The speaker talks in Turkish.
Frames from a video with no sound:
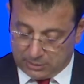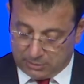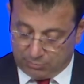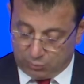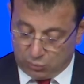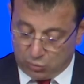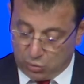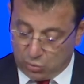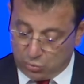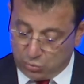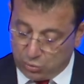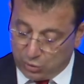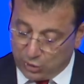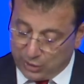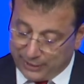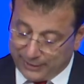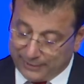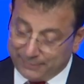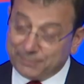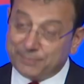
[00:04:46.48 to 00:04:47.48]
Bu
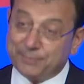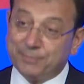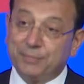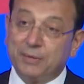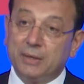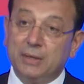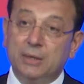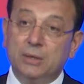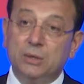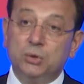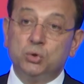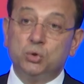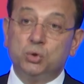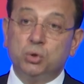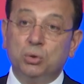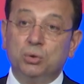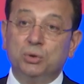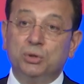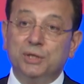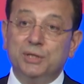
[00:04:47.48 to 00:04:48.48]
yönüyle
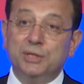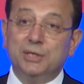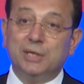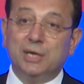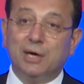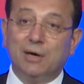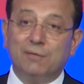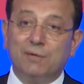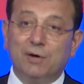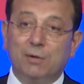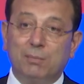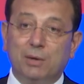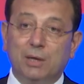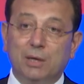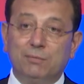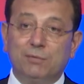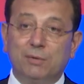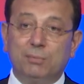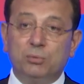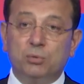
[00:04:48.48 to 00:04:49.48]
çok iyi
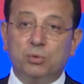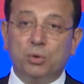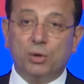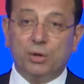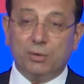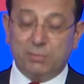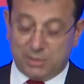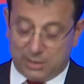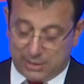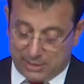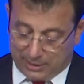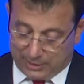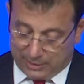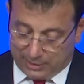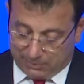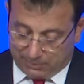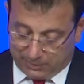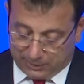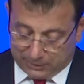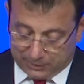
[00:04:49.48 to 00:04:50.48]
kavramalı ve bu dönemi iyi
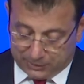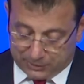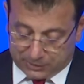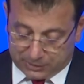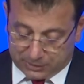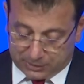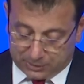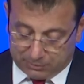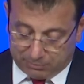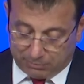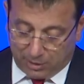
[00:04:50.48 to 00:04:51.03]
anlamalıyız.